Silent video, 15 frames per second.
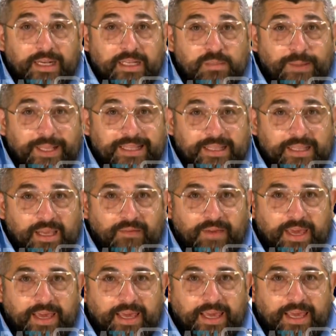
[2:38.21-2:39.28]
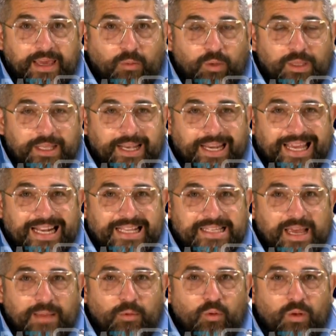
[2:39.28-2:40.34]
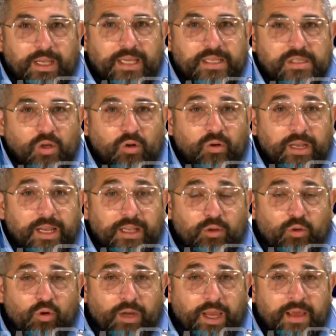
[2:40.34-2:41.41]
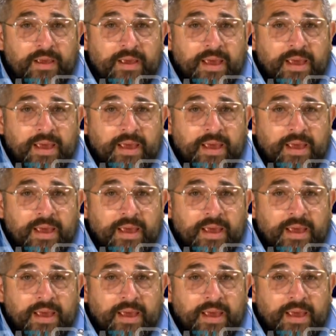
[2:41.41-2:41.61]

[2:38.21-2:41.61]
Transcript: le aspettative e quindi ringraziamo quelli che sono gli elettori,